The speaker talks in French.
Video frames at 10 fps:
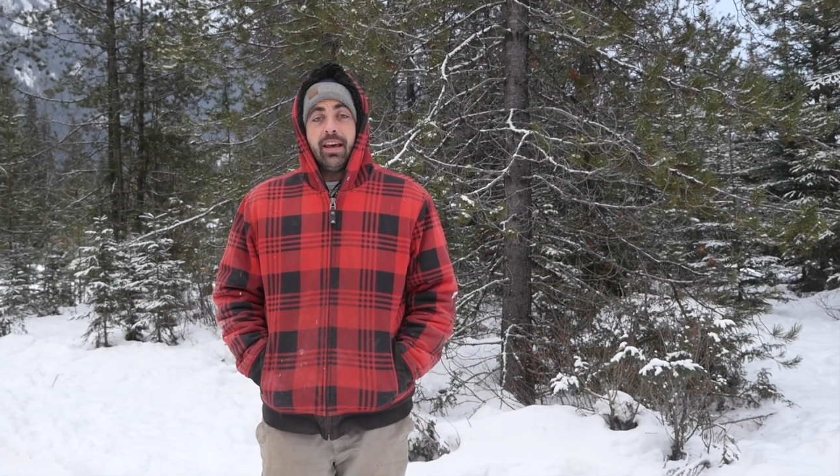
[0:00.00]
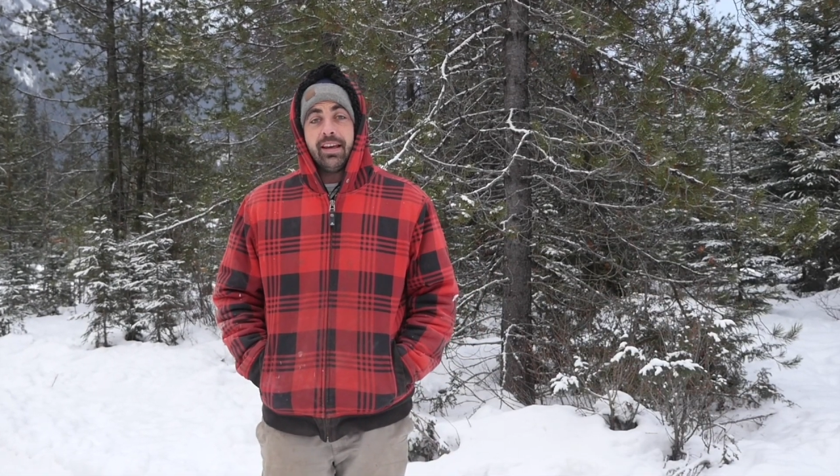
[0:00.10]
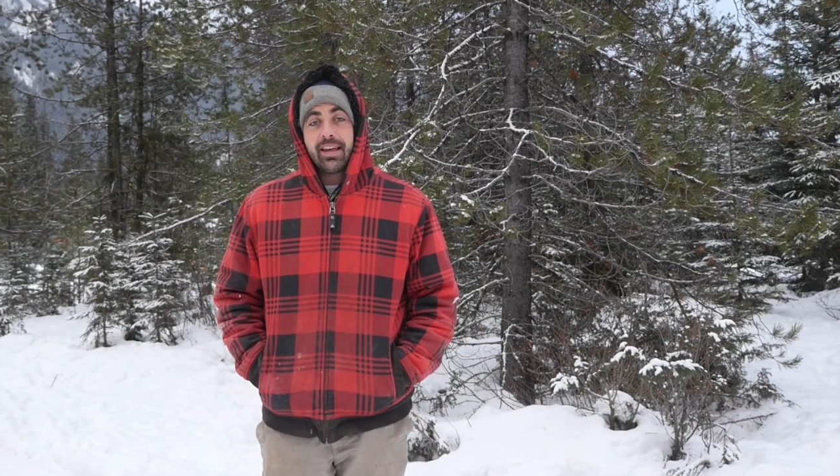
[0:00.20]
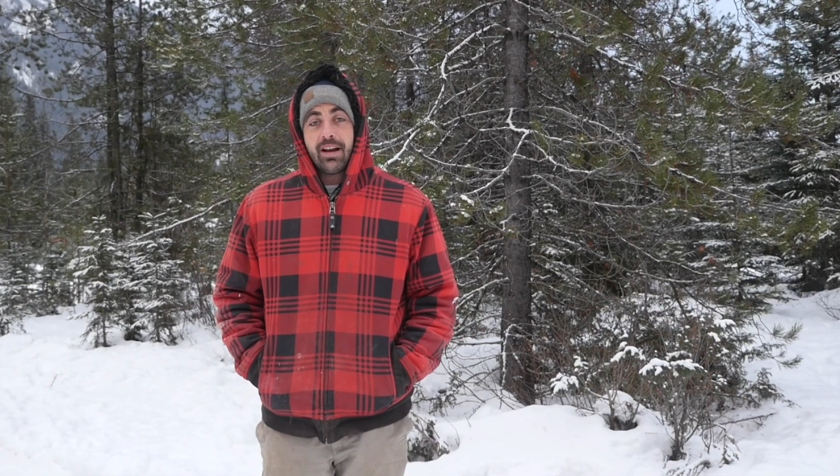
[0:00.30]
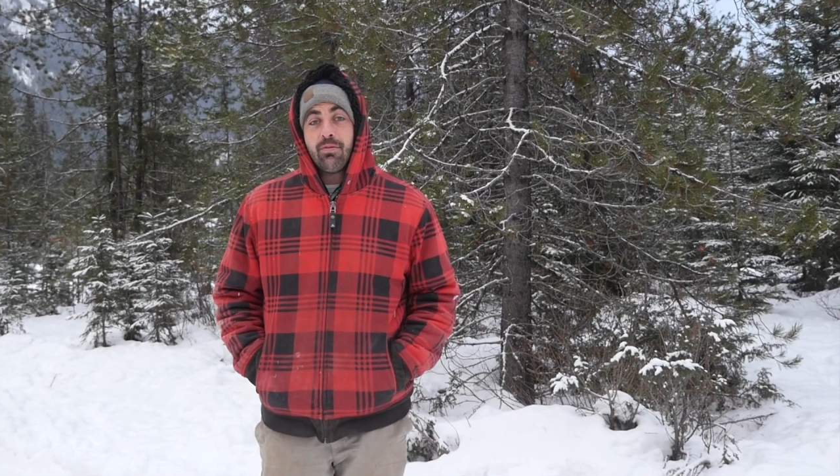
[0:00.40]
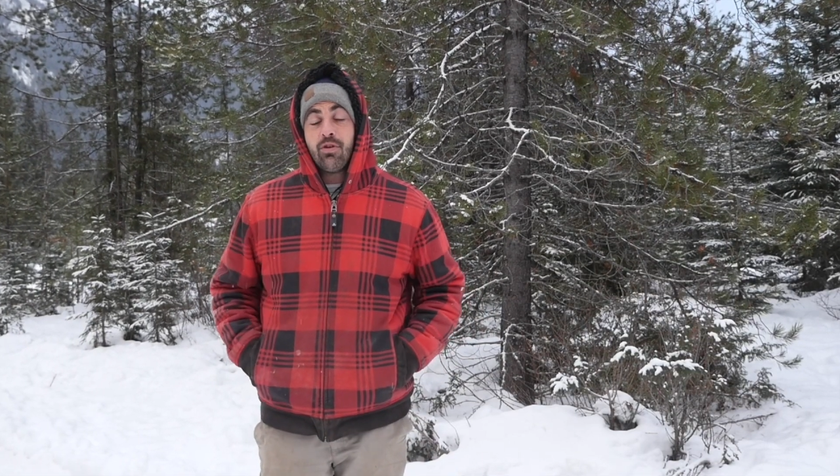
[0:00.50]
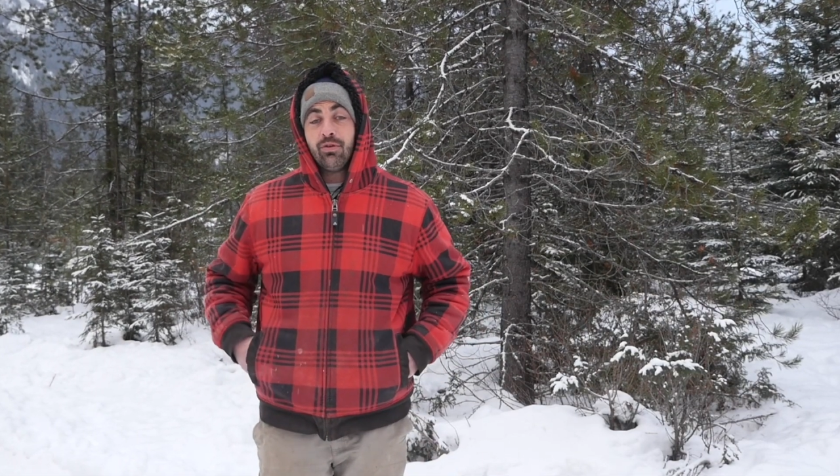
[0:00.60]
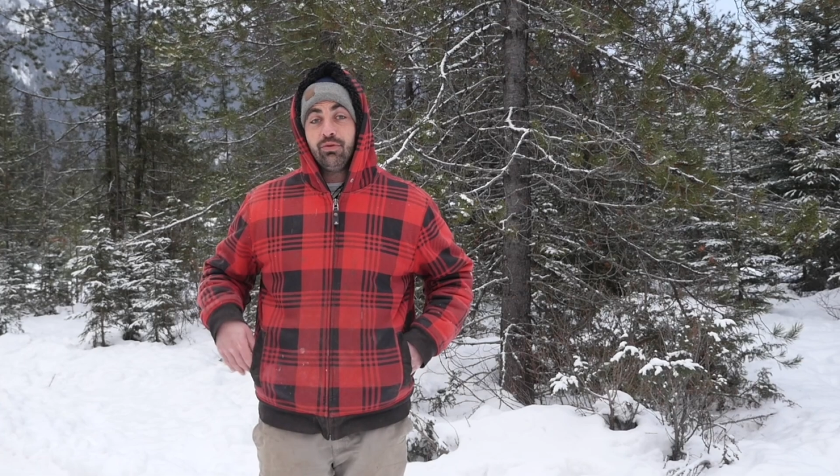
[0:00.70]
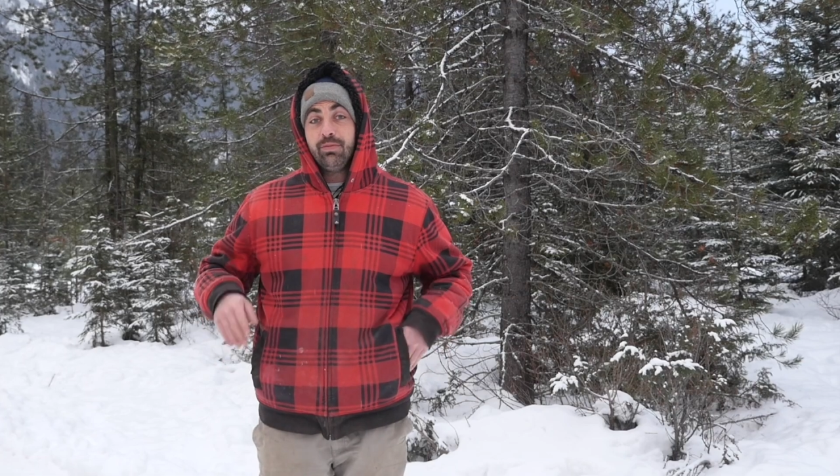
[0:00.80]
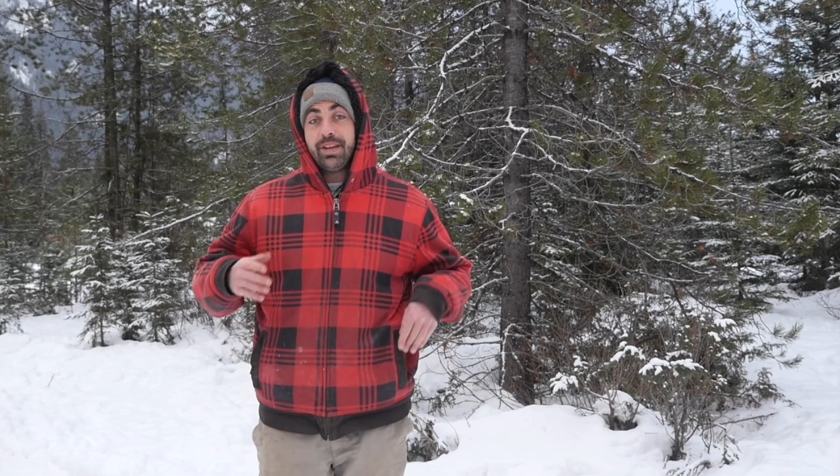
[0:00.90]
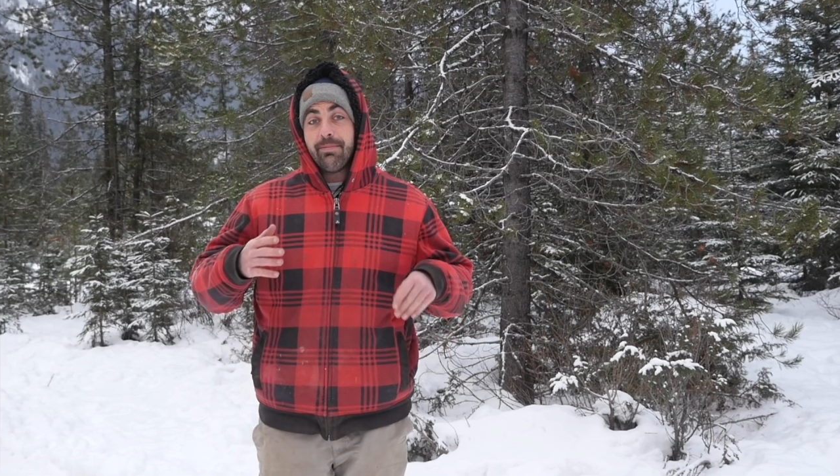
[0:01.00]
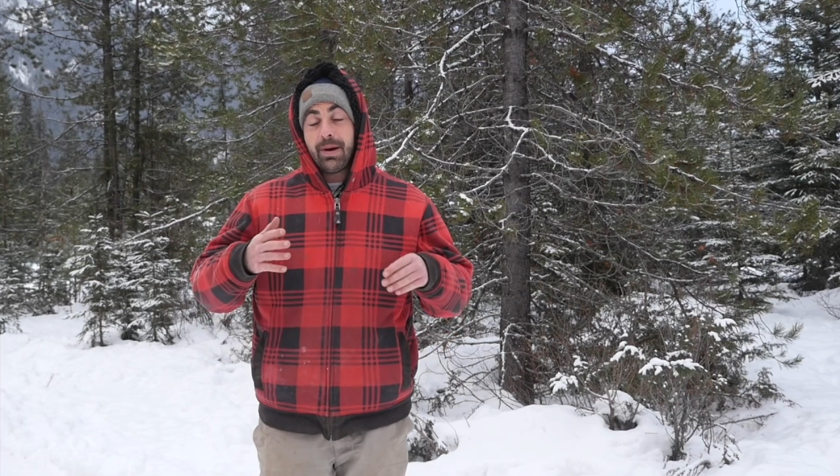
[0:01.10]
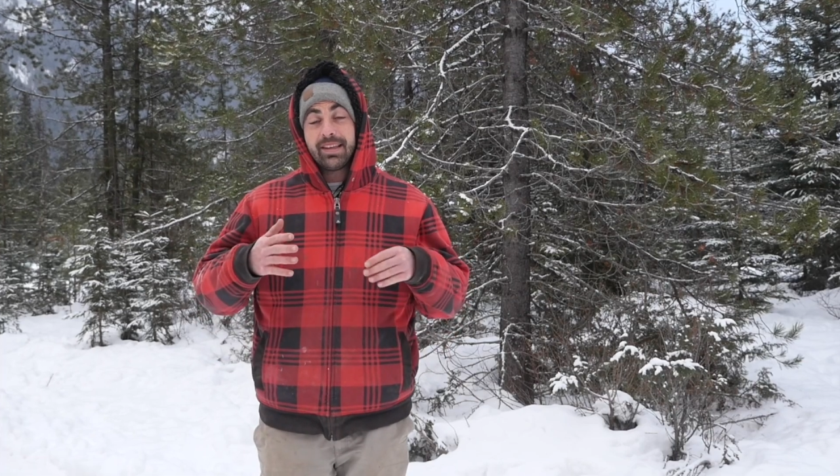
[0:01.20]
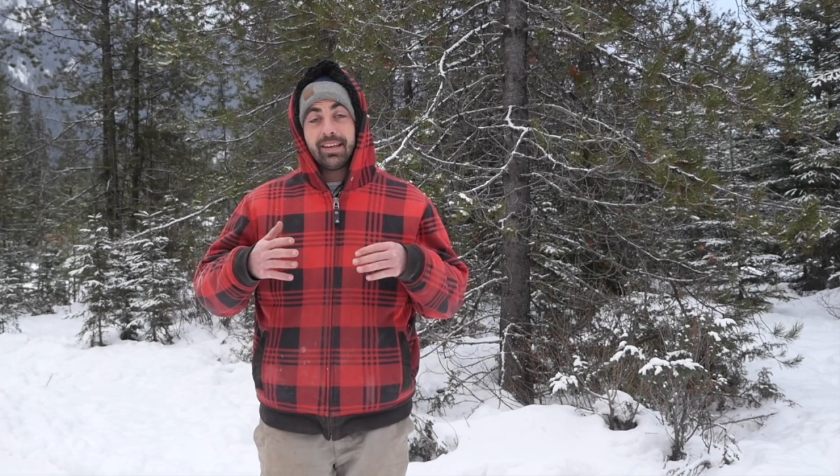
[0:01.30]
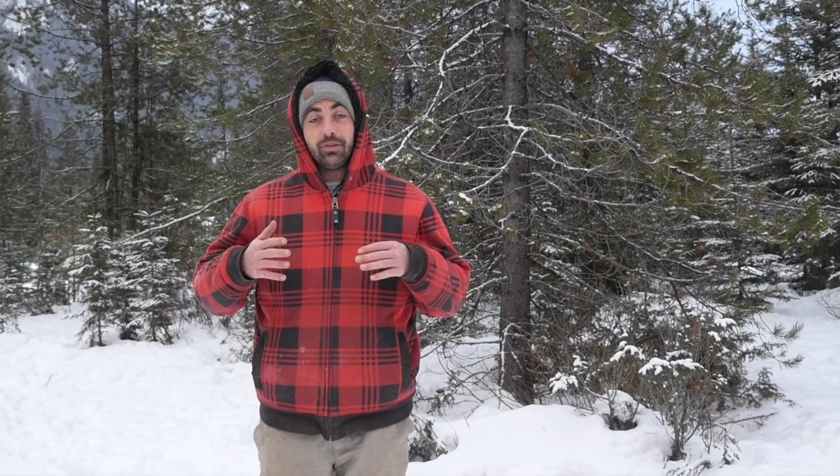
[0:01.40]
Également n'oubliez
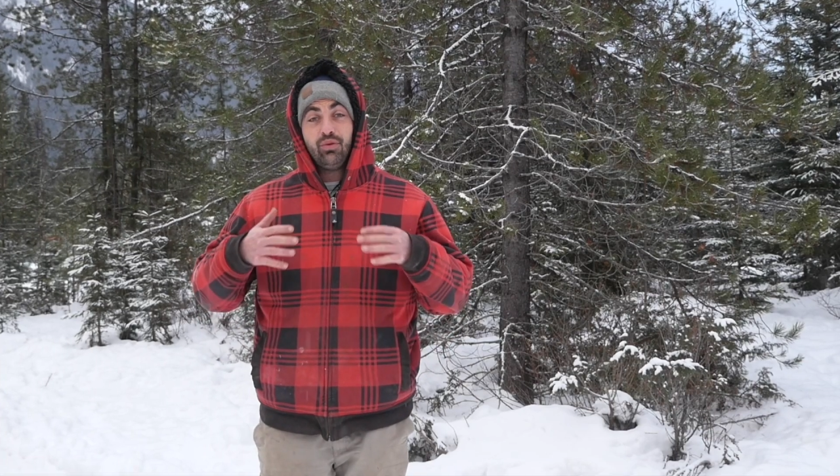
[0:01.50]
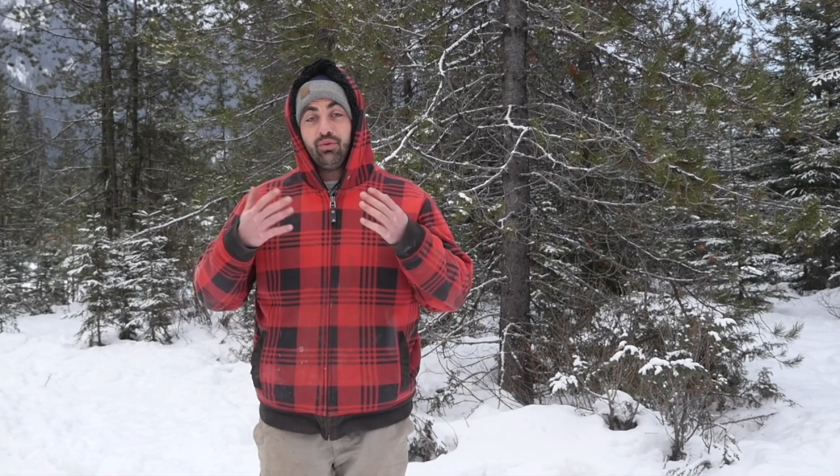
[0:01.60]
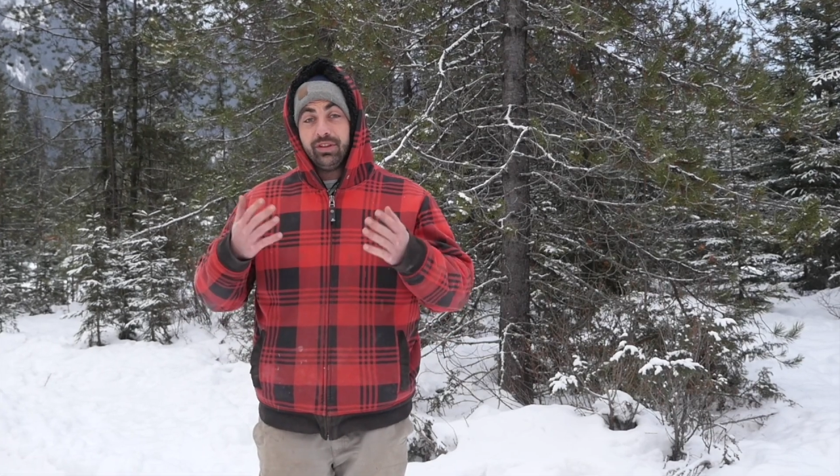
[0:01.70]
pas qu'il y a tout tous